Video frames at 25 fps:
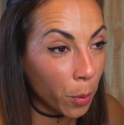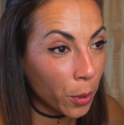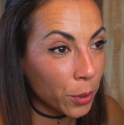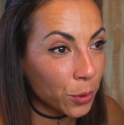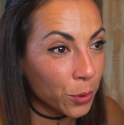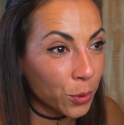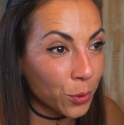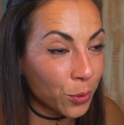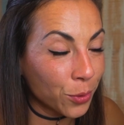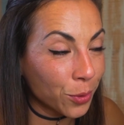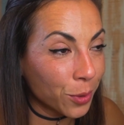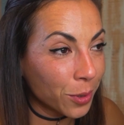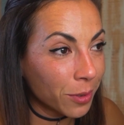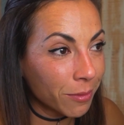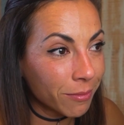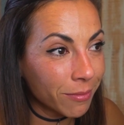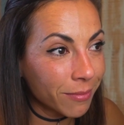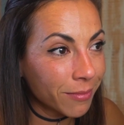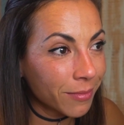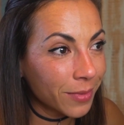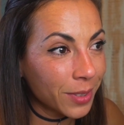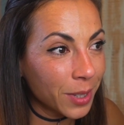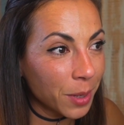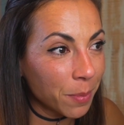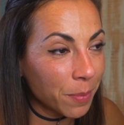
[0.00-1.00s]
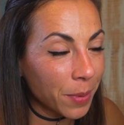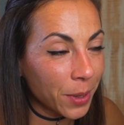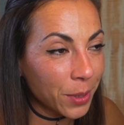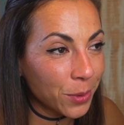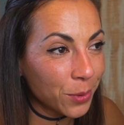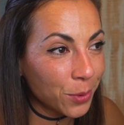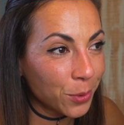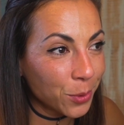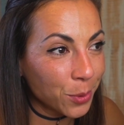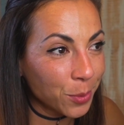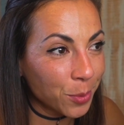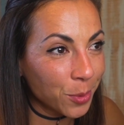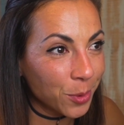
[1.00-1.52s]
pas du tout. Hein. C'est pas
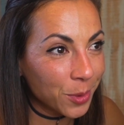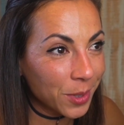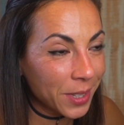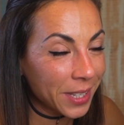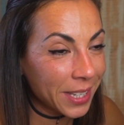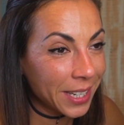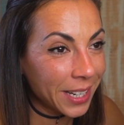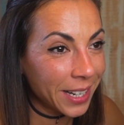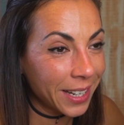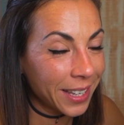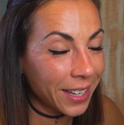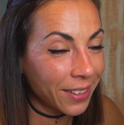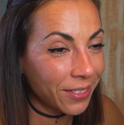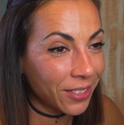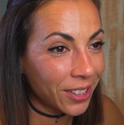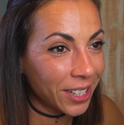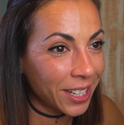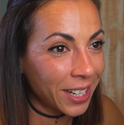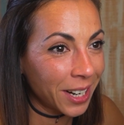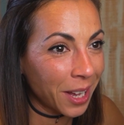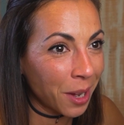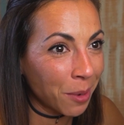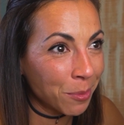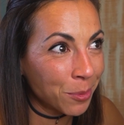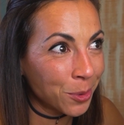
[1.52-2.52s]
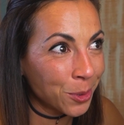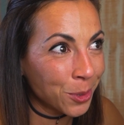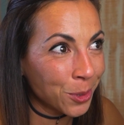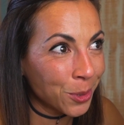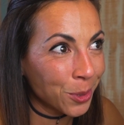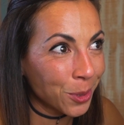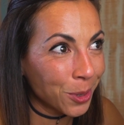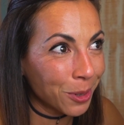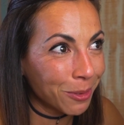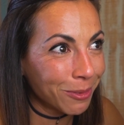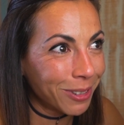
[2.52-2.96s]
du tout mon style d'avoir les larmes aux yeux.